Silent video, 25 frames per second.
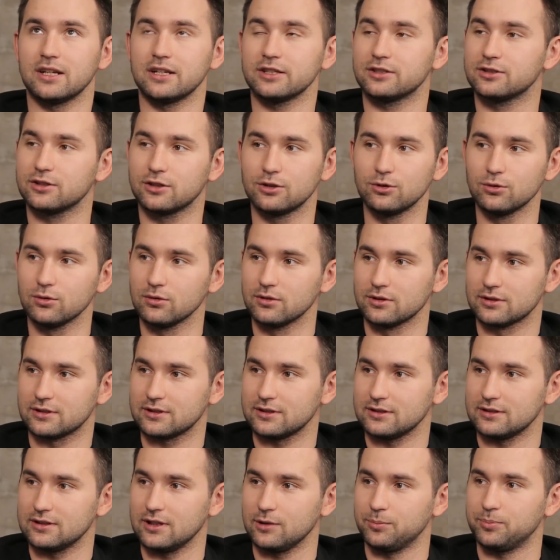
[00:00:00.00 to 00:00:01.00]
Я рискнул и
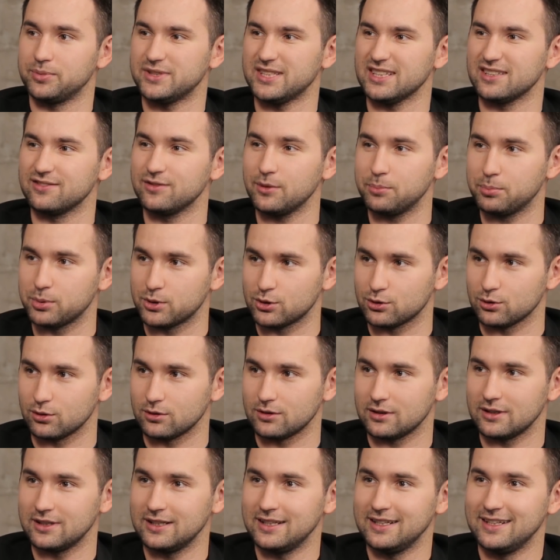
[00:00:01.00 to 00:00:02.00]
сказал 52
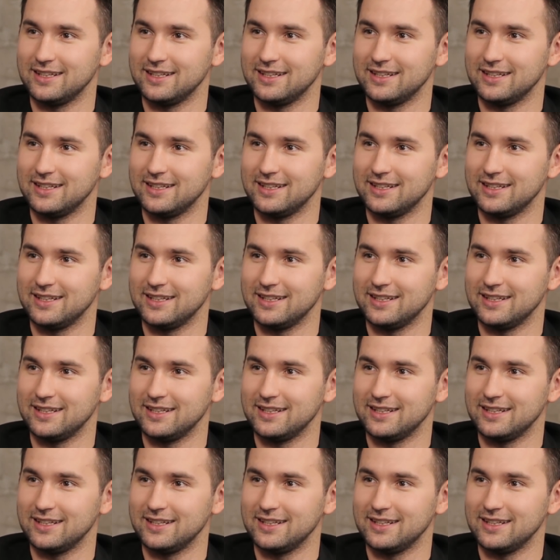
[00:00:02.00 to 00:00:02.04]
500.